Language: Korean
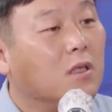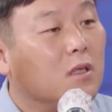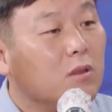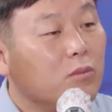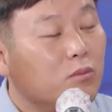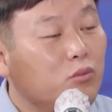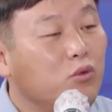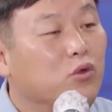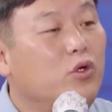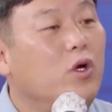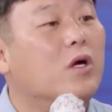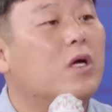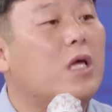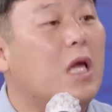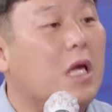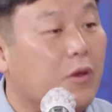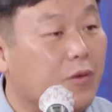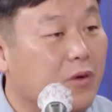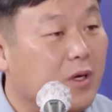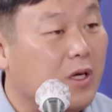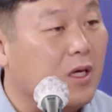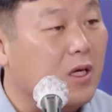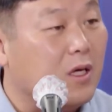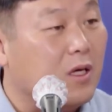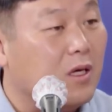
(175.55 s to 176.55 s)
무역의
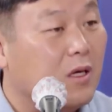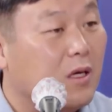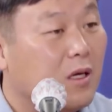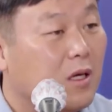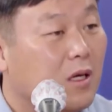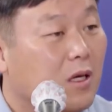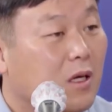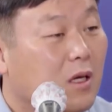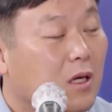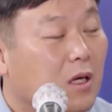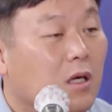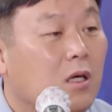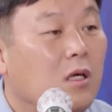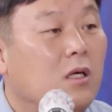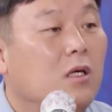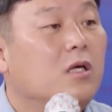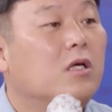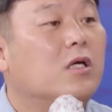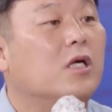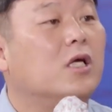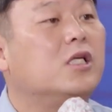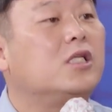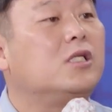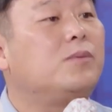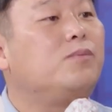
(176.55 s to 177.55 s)
위기 음.
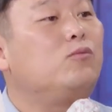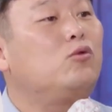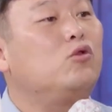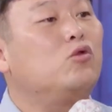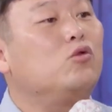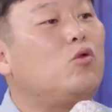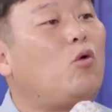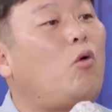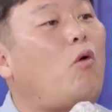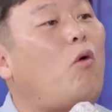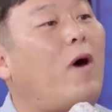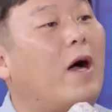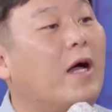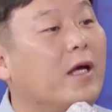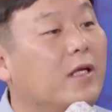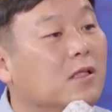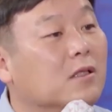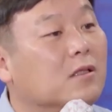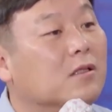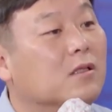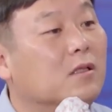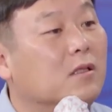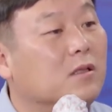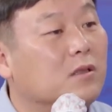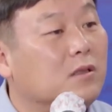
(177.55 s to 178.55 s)
이렇게 십중고가 와
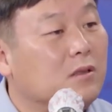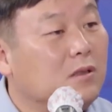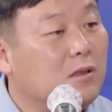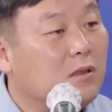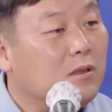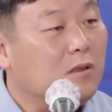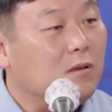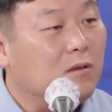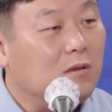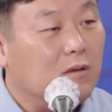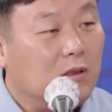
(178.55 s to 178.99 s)
있는 거거든요.